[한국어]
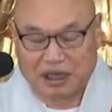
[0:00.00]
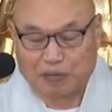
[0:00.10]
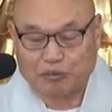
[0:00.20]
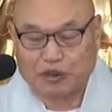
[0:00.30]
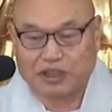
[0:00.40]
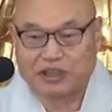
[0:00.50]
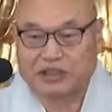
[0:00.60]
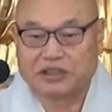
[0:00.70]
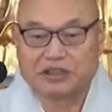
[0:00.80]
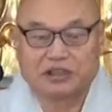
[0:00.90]
한
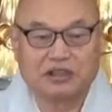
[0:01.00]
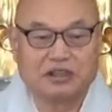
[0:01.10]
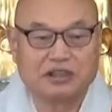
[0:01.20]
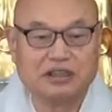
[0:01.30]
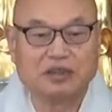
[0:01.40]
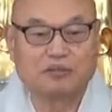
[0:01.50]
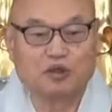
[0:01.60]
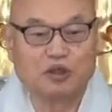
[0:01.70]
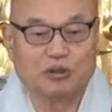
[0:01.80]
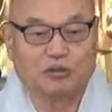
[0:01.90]
물건이 있어서
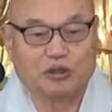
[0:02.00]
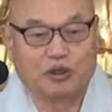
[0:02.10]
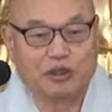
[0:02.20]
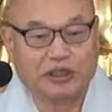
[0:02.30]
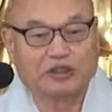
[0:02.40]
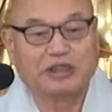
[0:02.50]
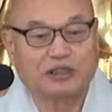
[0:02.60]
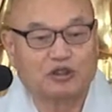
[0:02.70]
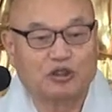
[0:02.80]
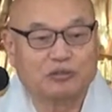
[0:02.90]
이름도 없고
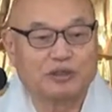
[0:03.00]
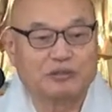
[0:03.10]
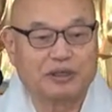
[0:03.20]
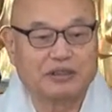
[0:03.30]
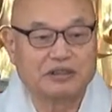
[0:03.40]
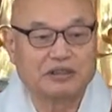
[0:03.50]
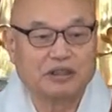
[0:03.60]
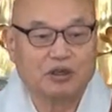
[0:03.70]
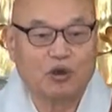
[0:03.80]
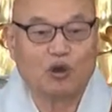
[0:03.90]
형상도 없지만은
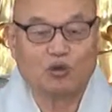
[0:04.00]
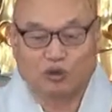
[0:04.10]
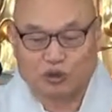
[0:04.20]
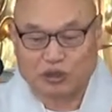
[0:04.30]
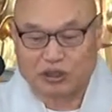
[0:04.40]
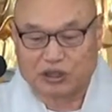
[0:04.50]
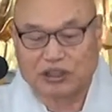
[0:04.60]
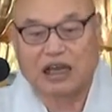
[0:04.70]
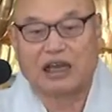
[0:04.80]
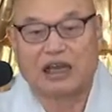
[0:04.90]
온 우주를
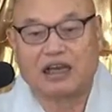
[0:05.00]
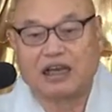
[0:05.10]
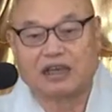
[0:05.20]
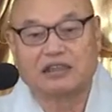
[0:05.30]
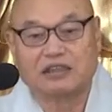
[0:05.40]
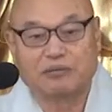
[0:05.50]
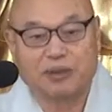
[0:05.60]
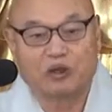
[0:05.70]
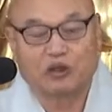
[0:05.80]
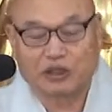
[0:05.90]
다 가득히
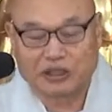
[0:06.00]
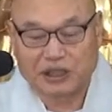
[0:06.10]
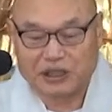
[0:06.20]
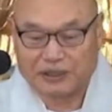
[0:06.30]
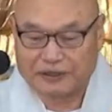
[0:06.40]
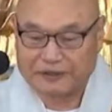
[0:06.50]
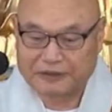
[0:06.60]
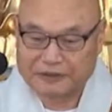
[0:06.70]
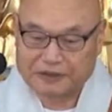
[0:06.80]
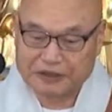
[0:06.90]
메우고 있다
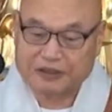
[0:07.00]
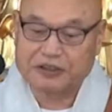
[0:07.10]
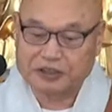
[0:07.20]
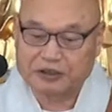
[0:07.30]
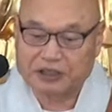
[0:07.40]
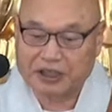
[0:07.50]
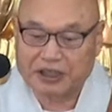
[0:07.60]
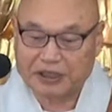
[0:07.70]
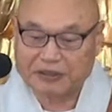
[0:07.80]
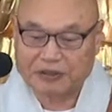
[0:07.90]
어. 그런 식으로
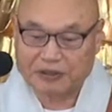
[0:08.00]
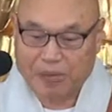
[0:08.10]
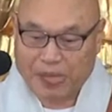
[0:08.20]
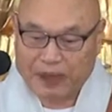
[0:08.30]
이야기하죠.